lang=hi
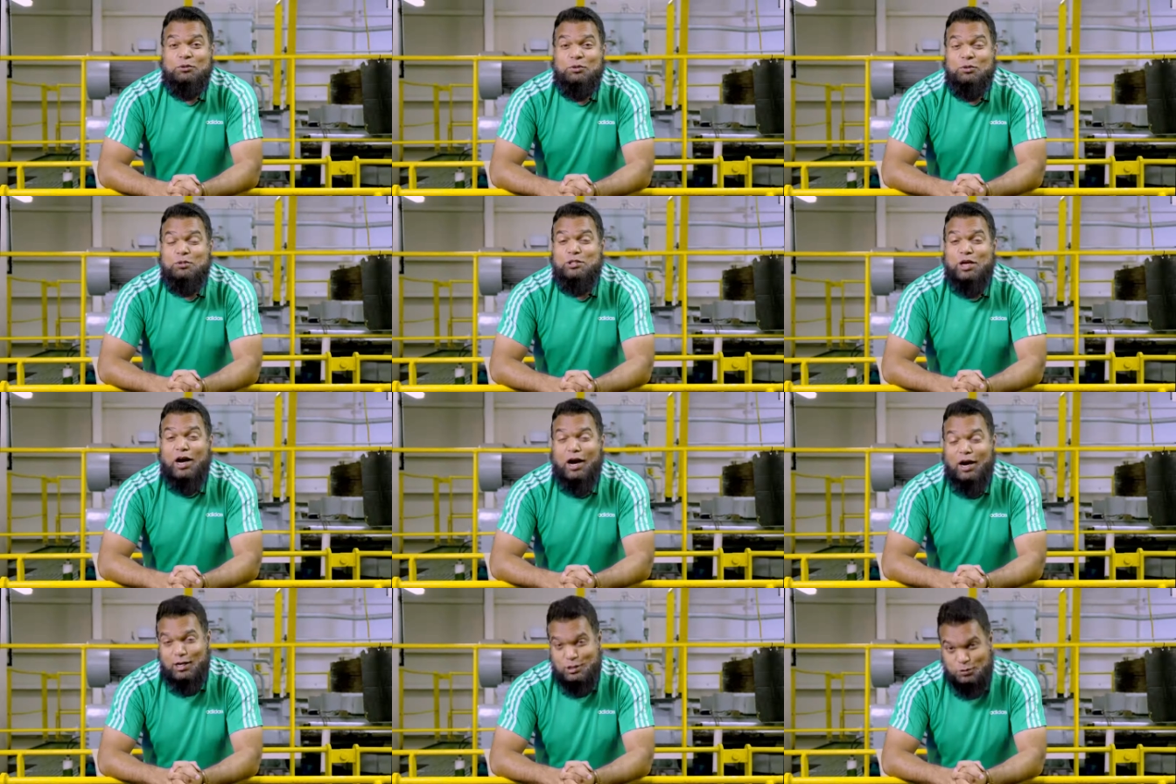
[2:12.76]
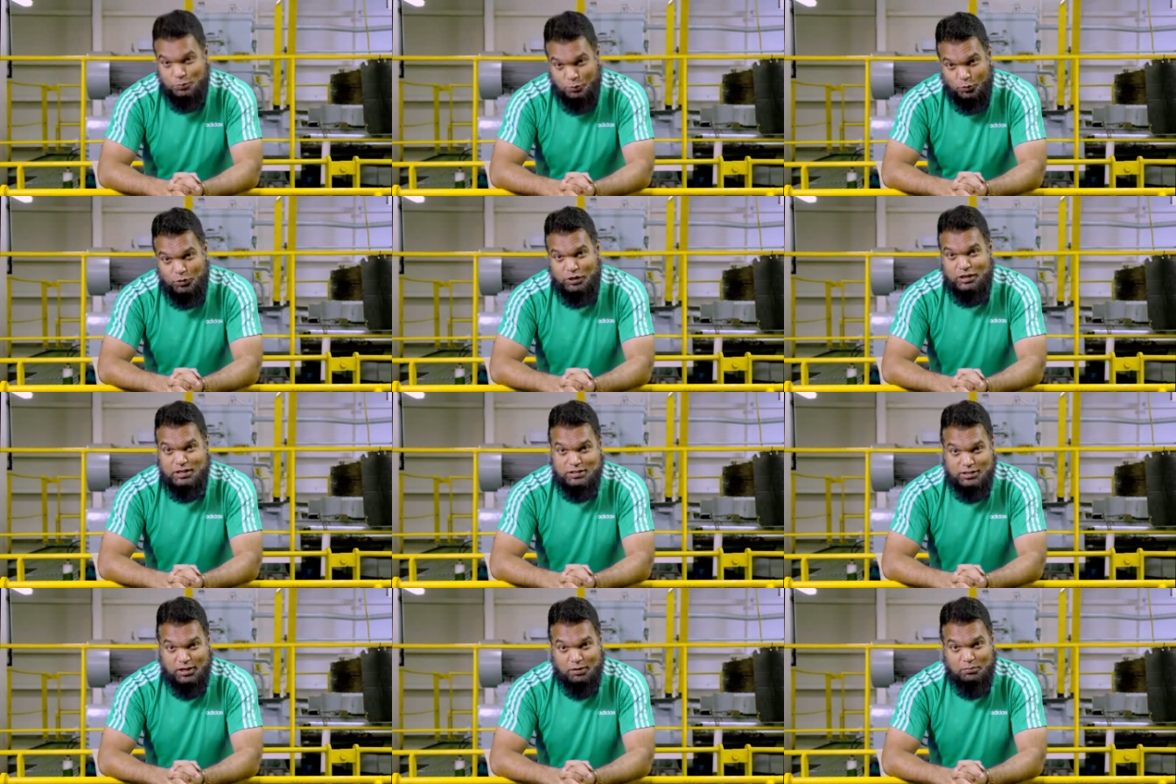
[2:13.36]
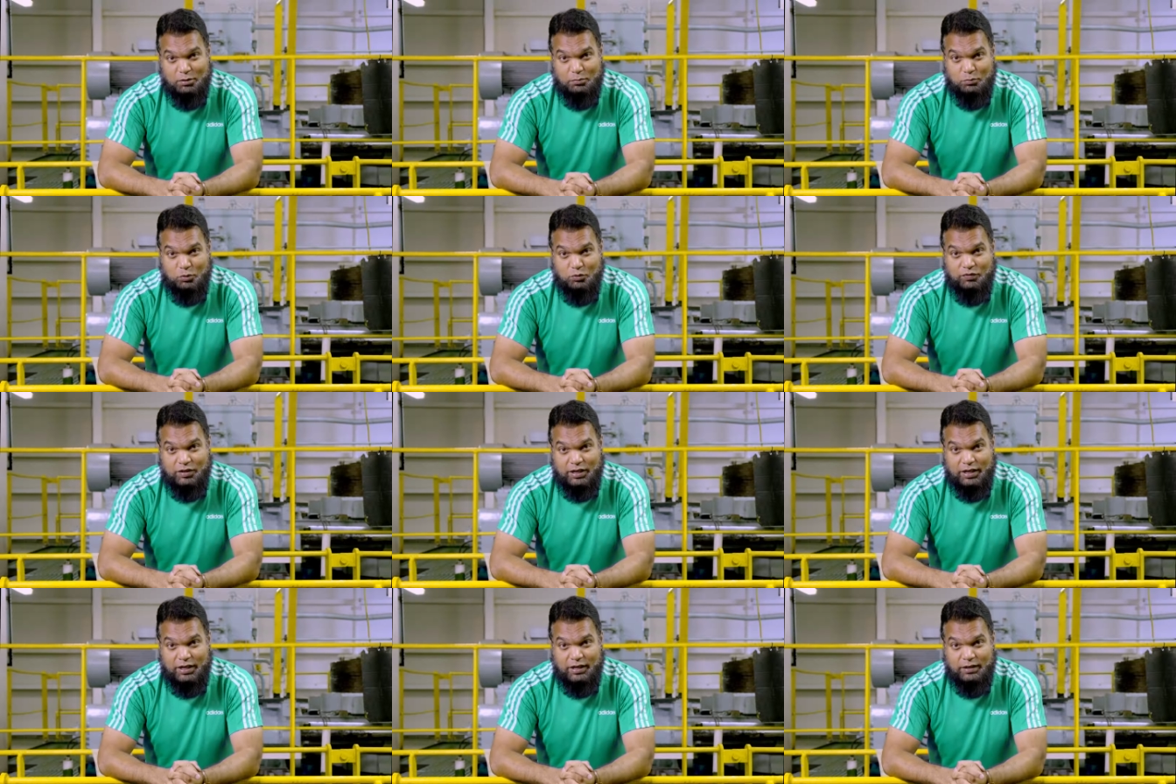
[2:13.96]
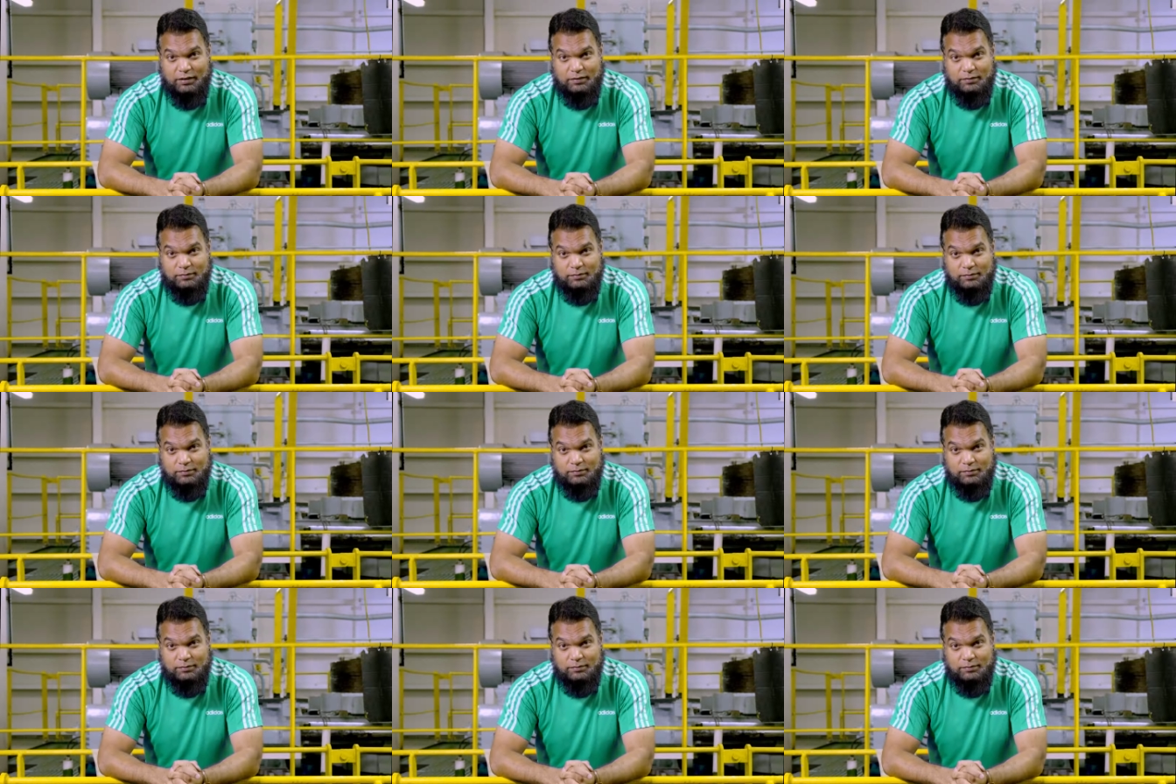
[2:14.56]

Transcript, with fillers: तो जहाज़ पोर्ट एंड स्टार्बर्ड मूव करेगा